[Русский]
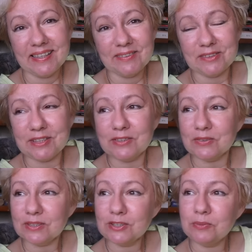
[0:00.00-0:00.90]
И вот оно
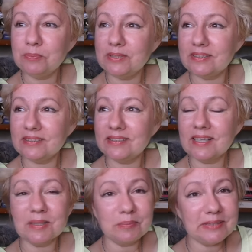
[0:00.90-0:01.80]
наступило
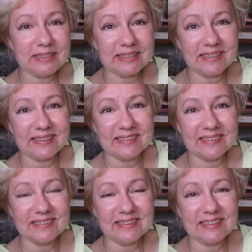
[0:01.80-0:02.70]
так быстро.
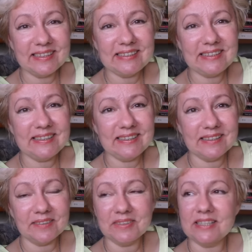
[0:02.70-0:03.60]
Это
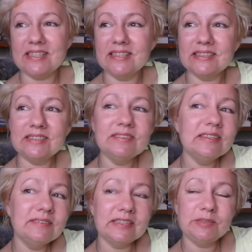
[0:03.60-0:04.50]
осеннее равноденствие,
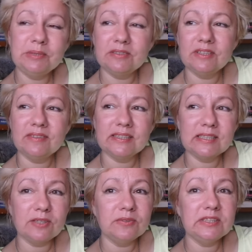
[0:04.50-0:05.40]

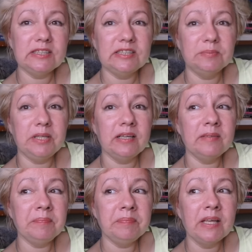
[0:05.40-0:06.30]
21-22 сентября.
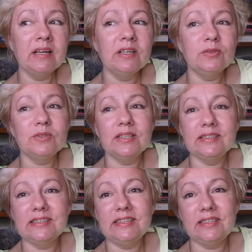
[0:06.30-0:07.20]
У
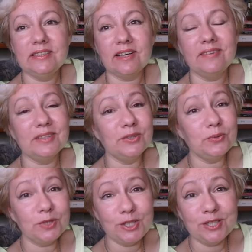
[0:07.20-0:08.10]
нас день равен
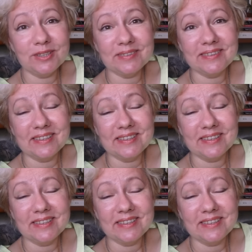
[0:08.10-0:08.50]
ночи.